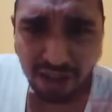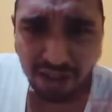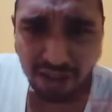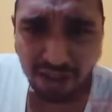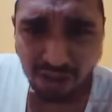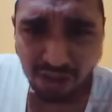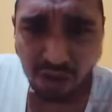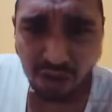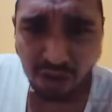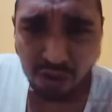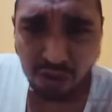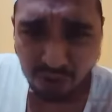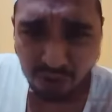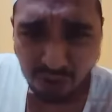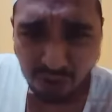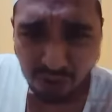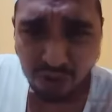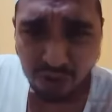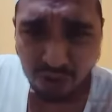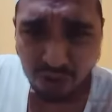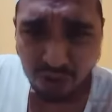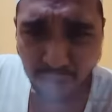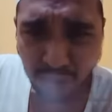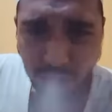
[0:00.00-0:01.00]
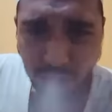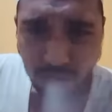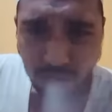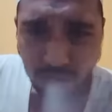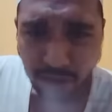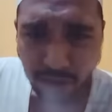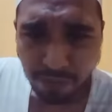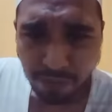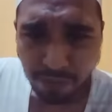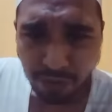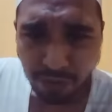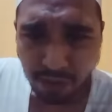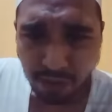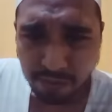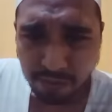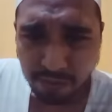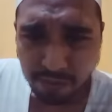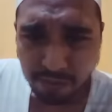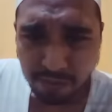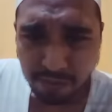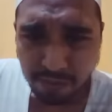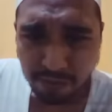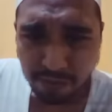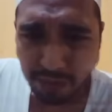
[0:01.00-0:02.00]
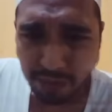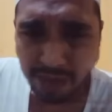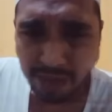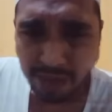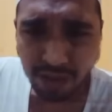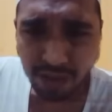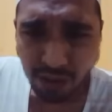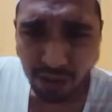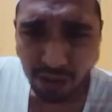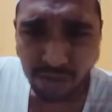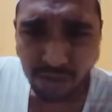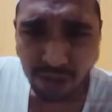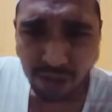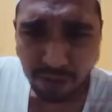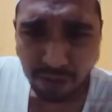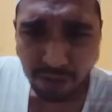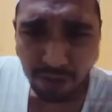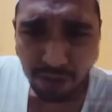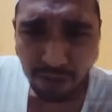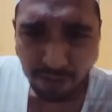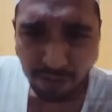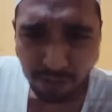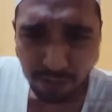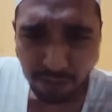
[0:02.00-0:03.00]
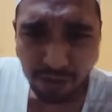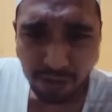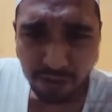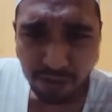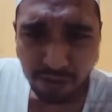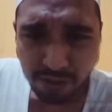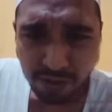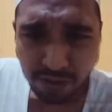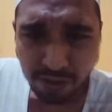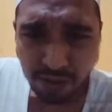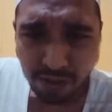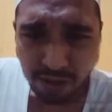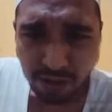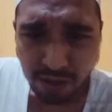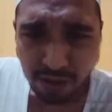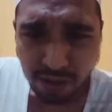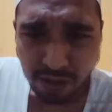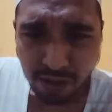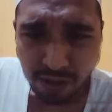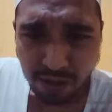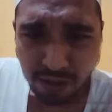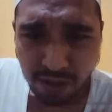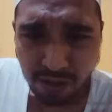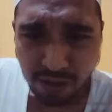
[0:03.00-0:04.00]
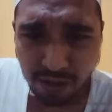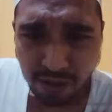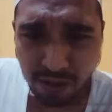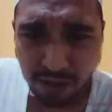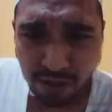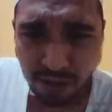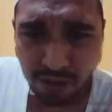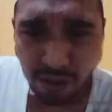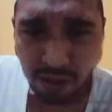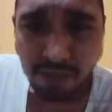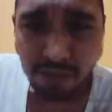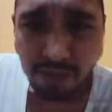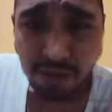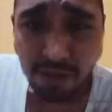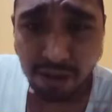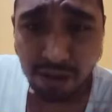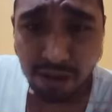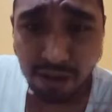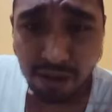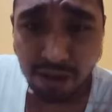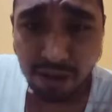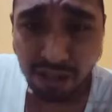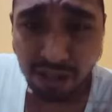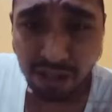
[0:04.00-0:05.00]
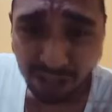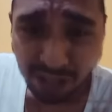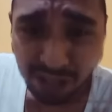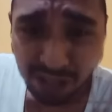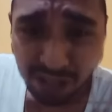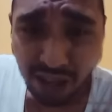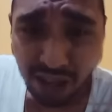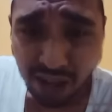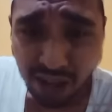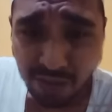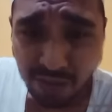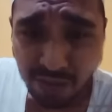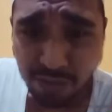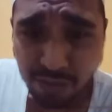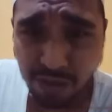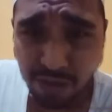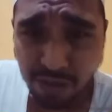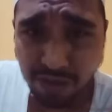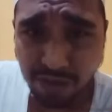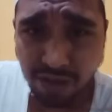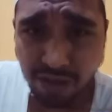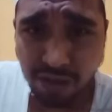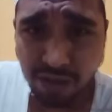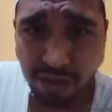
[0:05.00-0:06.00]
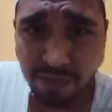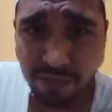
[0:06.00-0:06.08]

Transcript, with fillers: akan terus pantau siapapun yang menghina Habib Rizik